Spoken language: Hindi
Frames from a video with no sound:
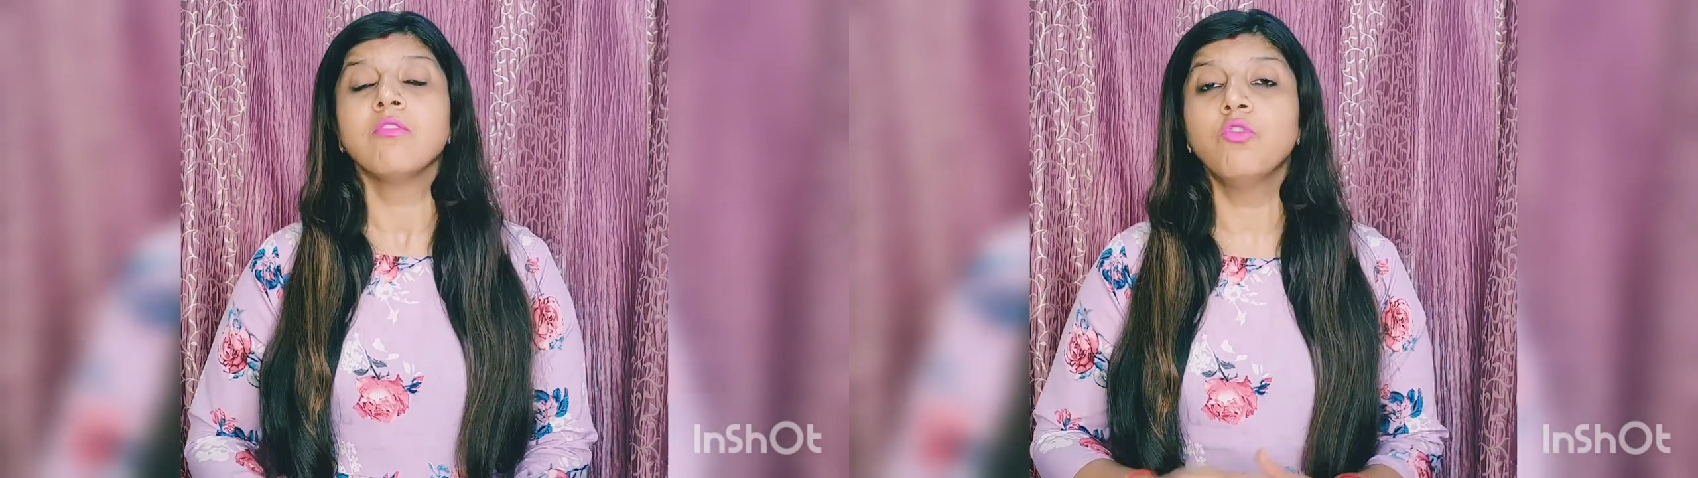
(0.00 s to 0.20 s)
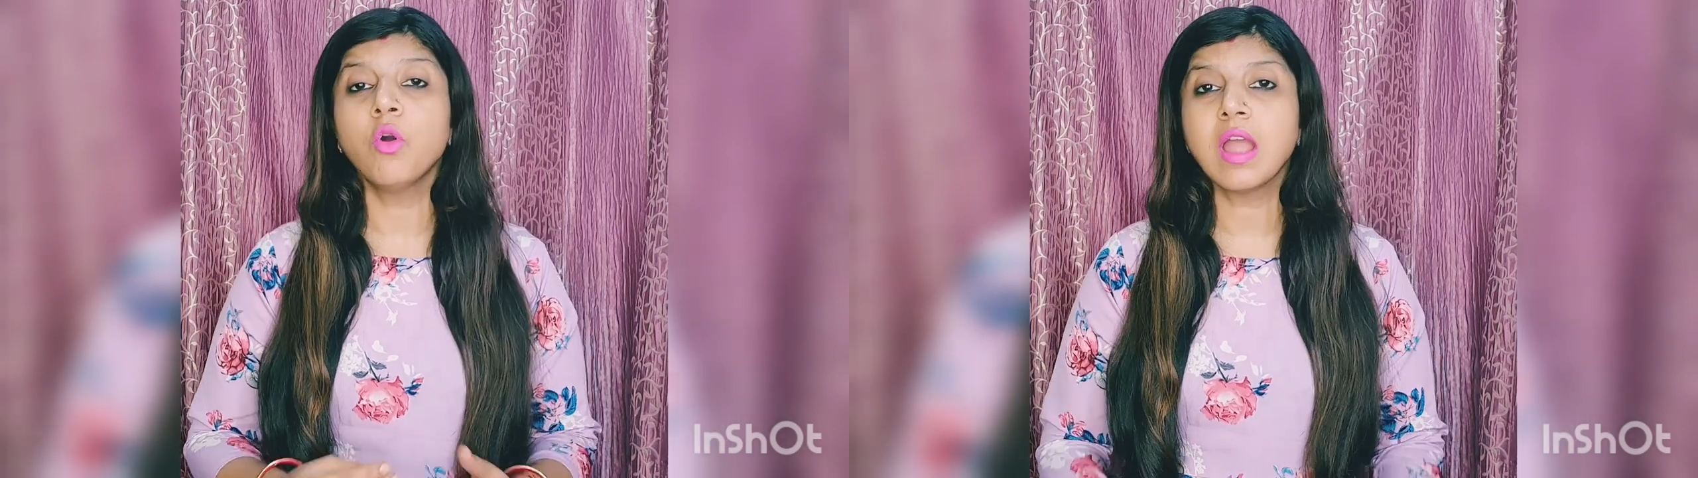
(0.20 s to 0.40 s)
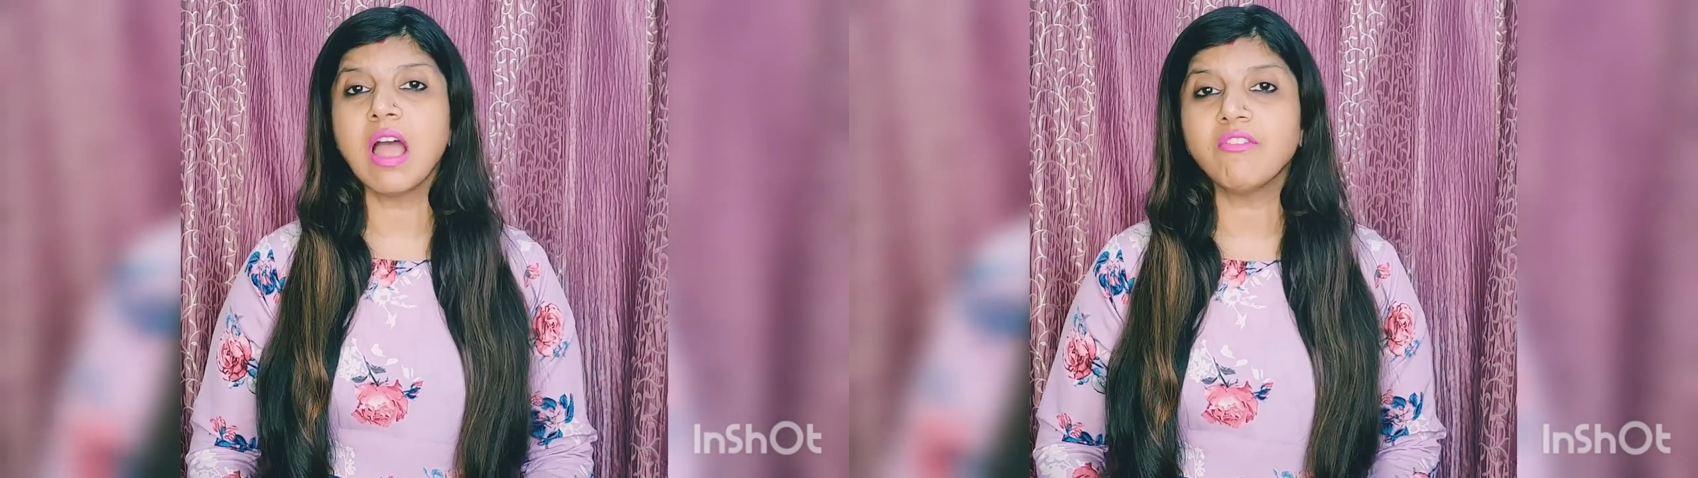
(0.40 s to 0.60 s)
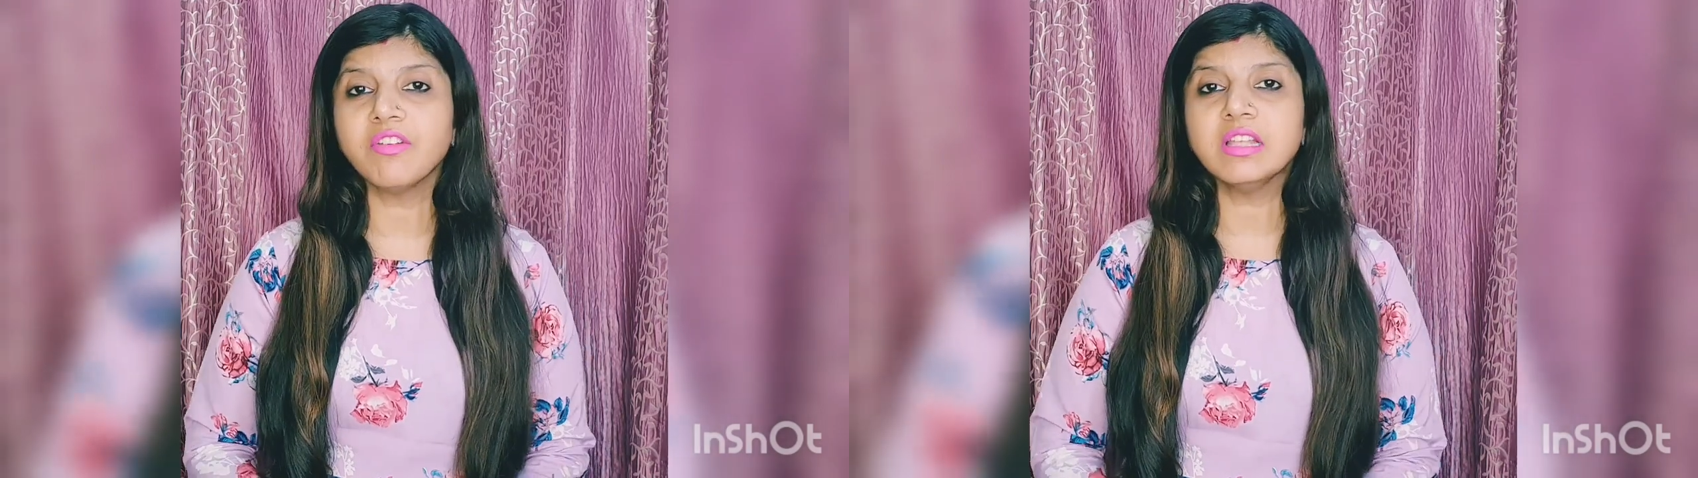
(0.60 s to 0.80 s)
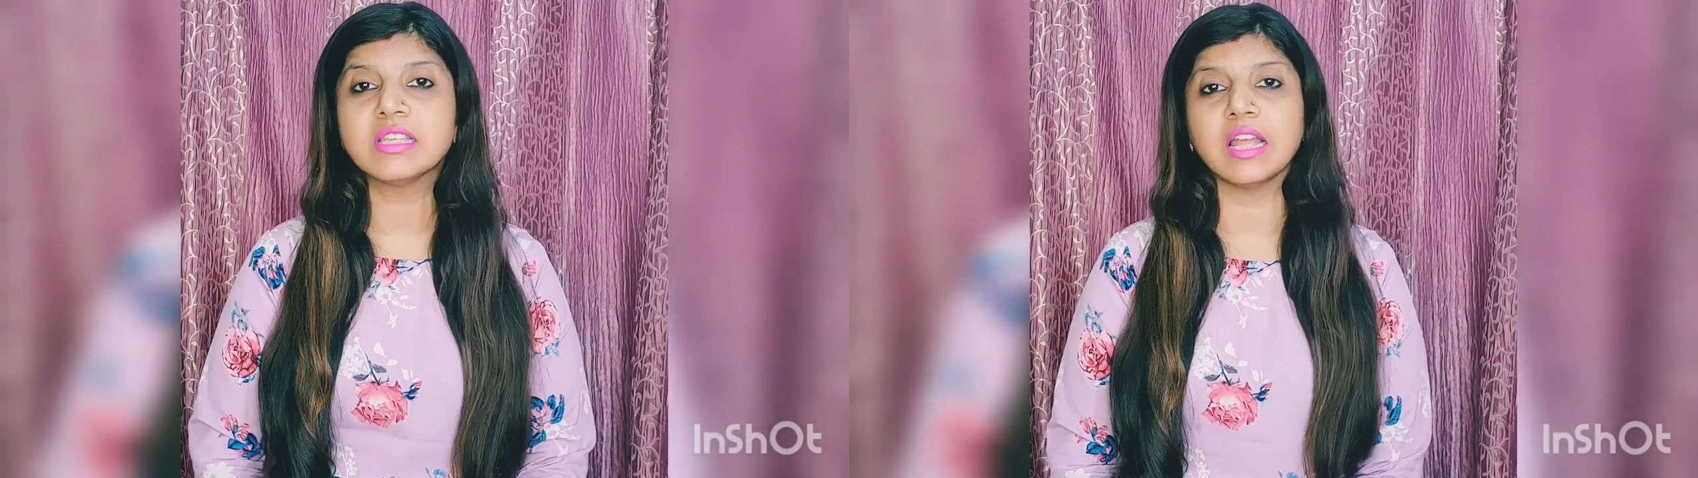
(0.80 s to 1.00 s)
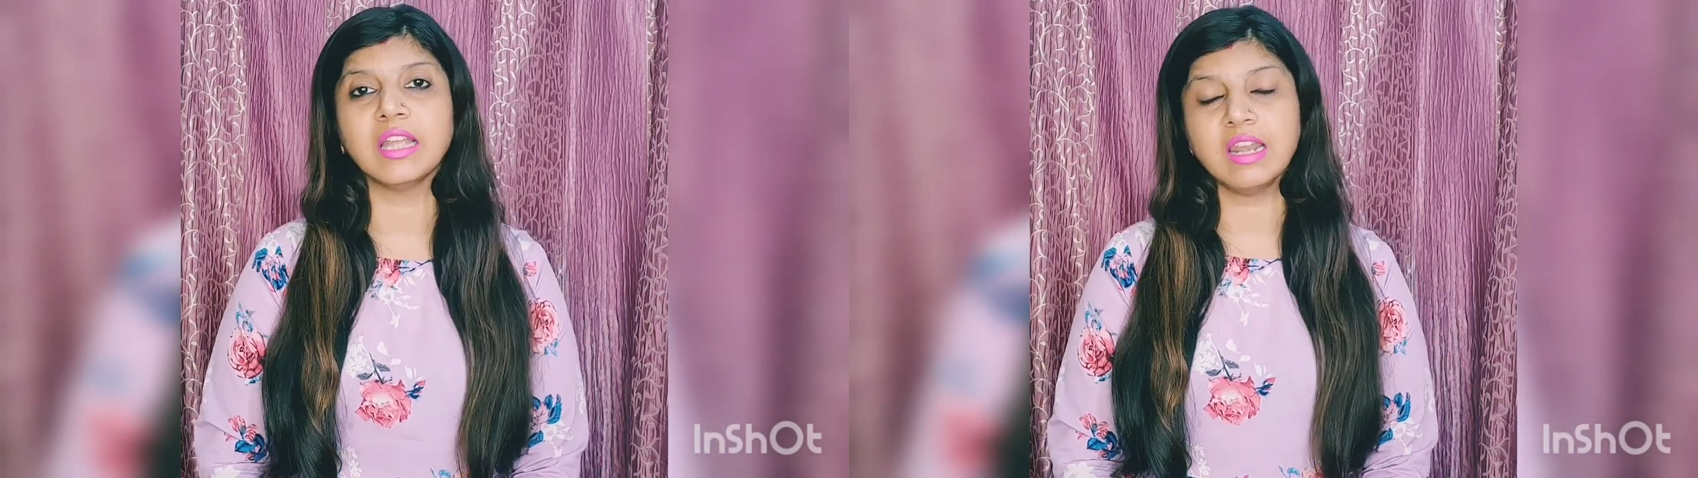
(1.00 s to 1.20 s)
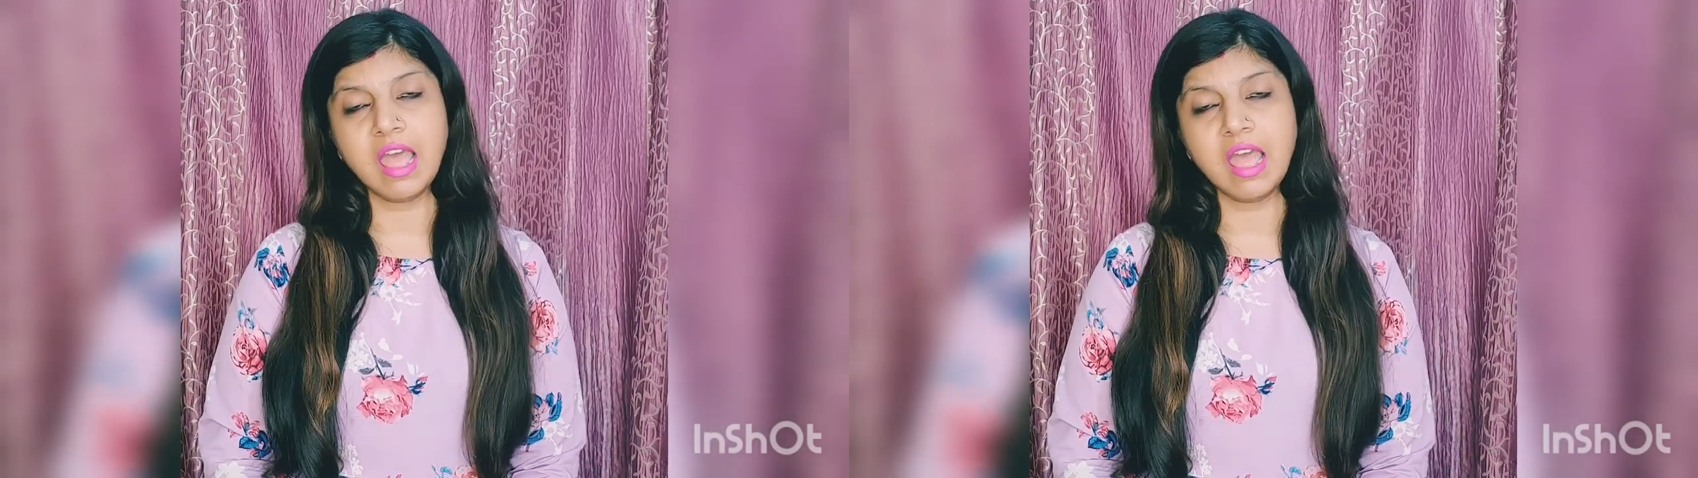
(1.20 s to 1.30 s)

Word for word: वो काफी ज्यादा